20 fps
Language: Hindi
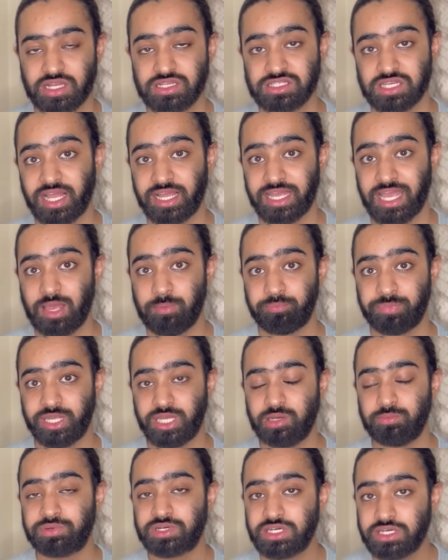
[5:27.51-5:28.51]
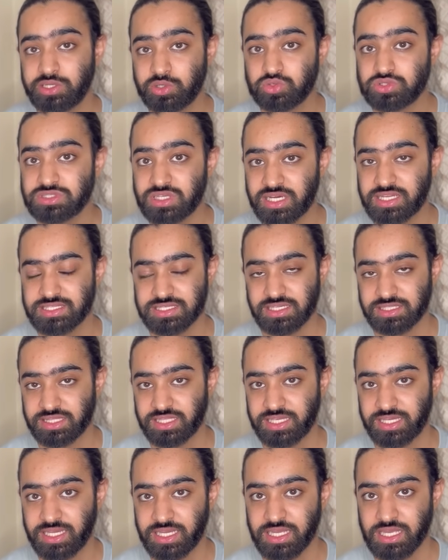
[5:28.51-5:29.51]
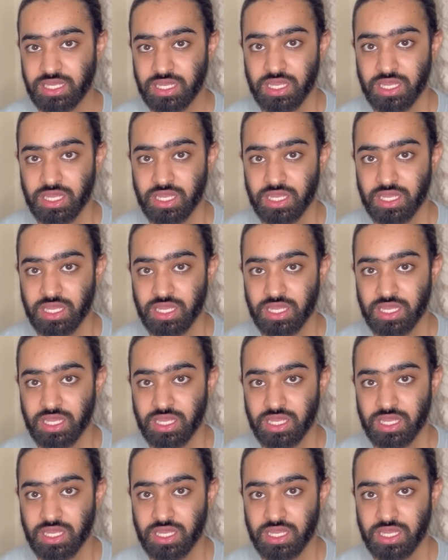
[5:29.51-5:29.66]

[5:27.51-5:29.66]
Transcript: अच्छा कैंपेन प्रोड्यूस कर सकते हैं